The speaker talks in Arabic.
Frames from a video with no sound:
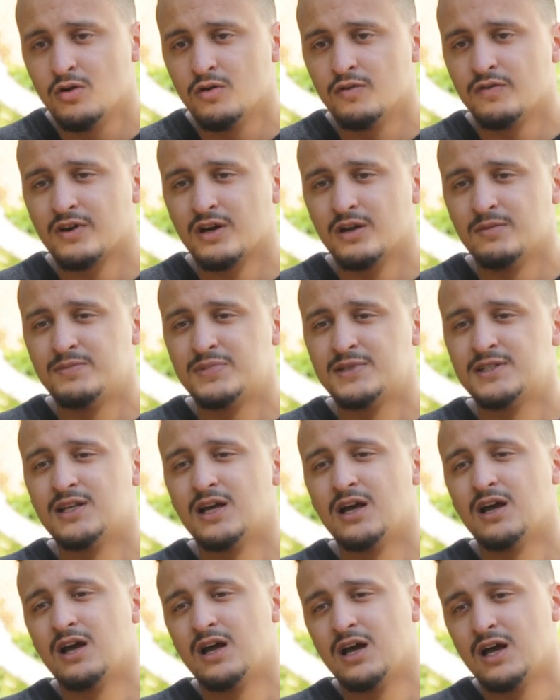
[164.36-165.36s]
وفي قلب
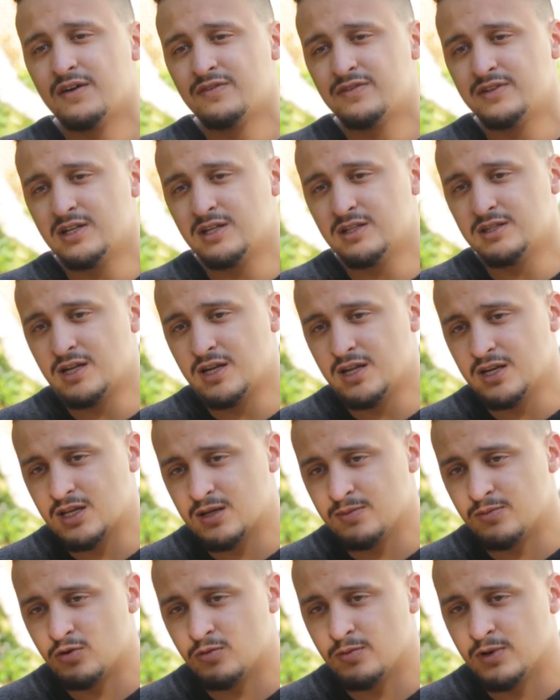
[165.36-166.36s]
بزاف ديال الدراري
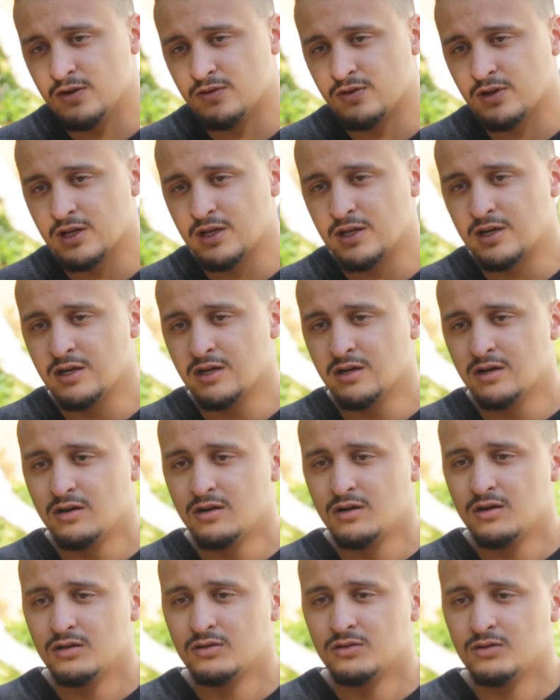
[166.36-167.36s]
كبروا معايا في
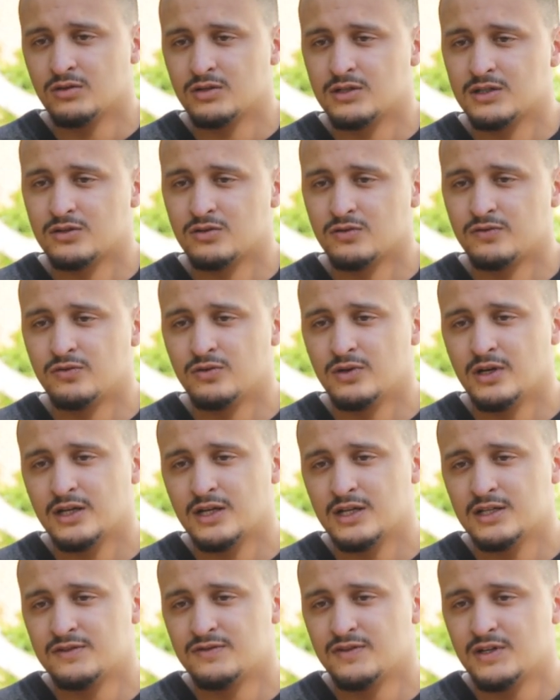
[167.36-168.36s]
الخيريه دونك الطفوله
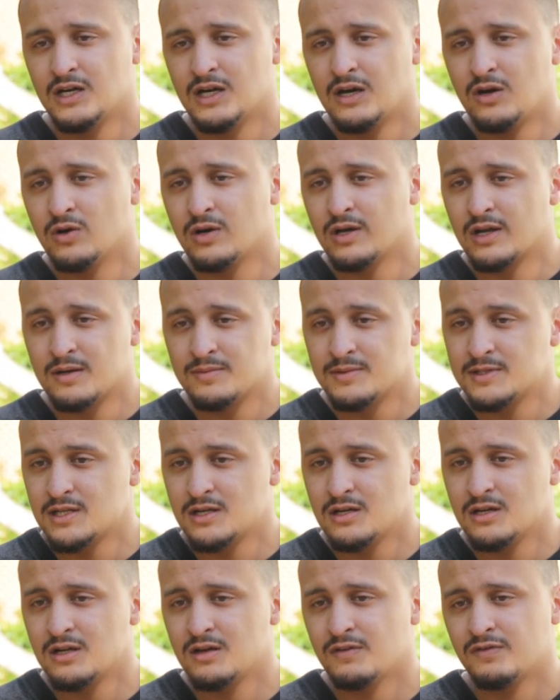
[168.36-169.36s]
كانت فيها حقره
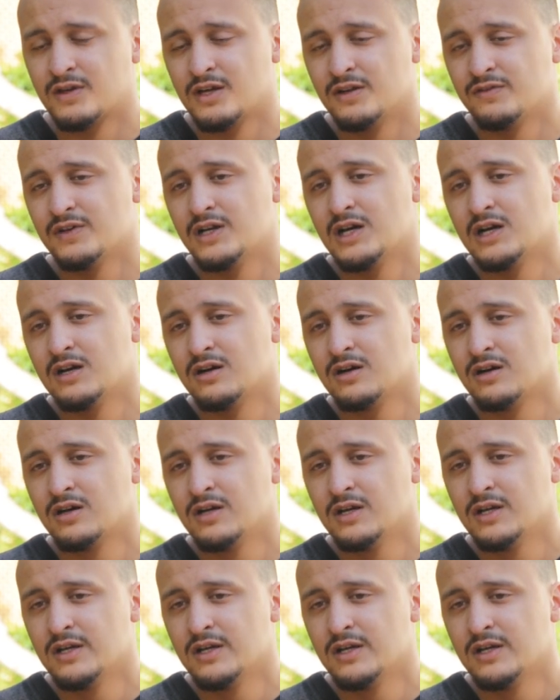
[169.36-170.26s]
بزاف كان فيها